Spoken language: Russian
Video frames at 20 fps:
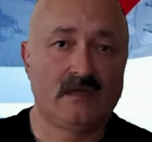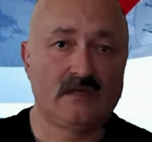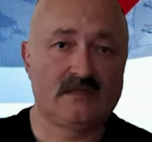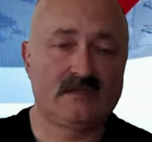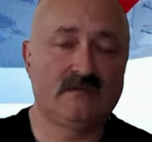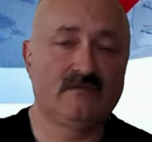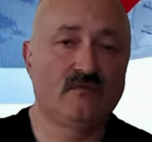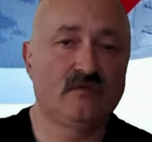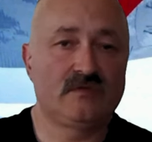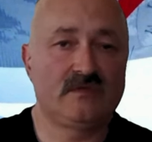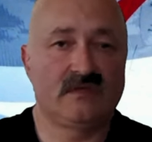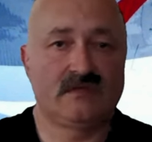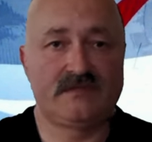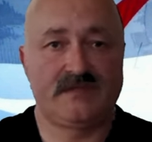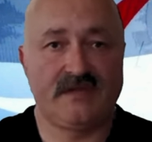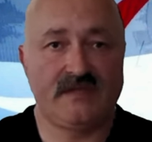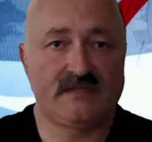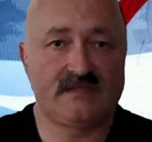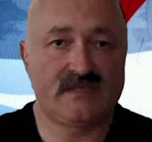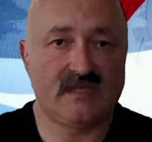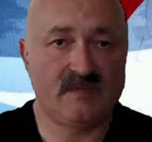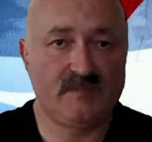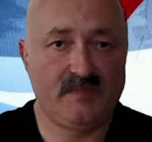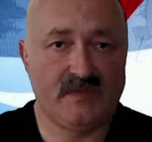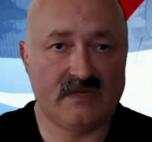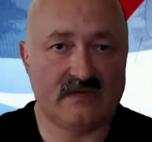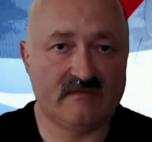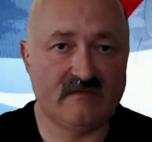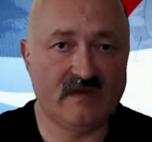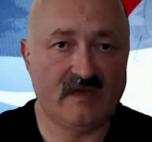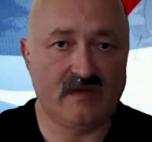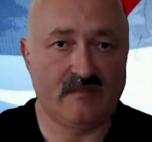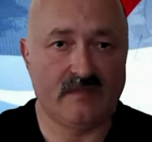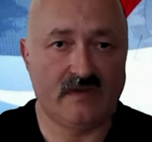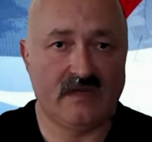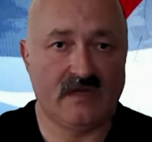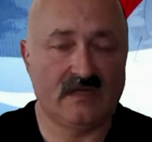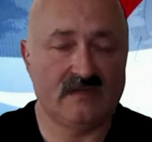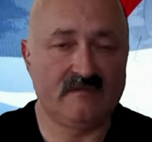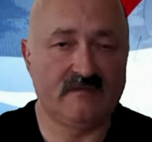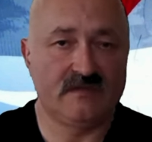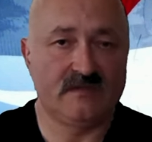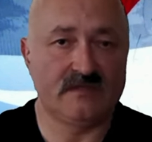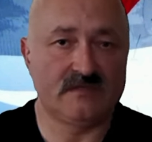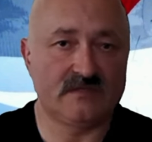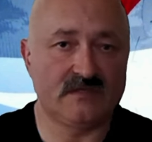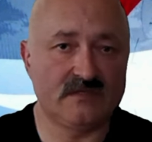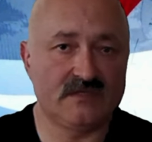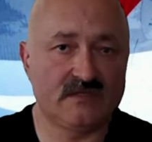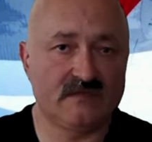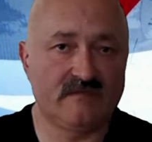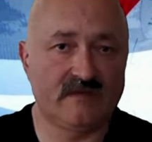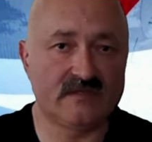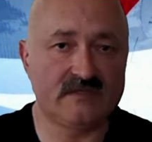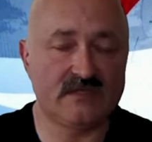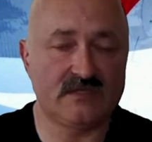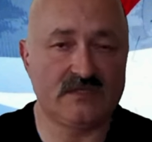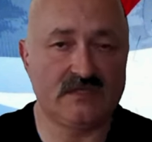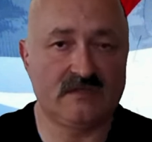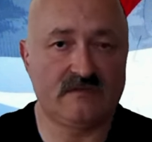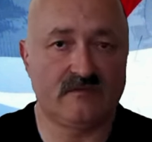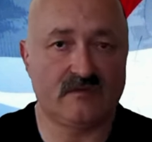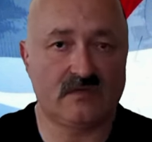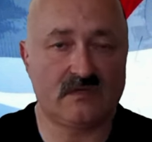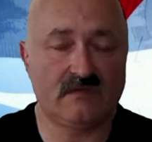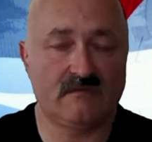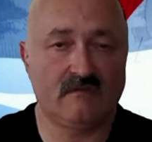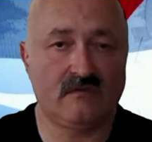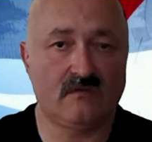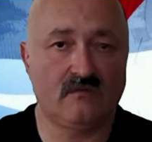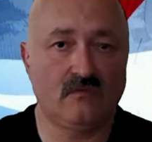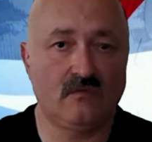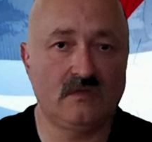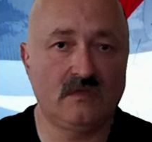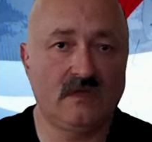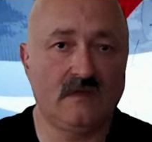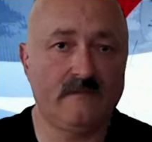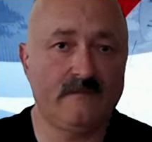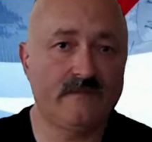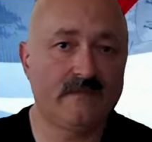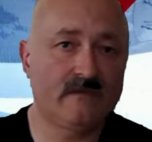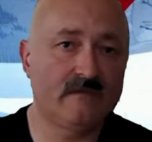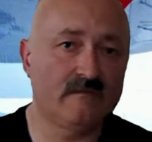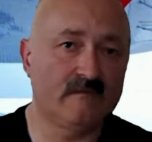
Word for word: Сегодня 31 мая 2024 года.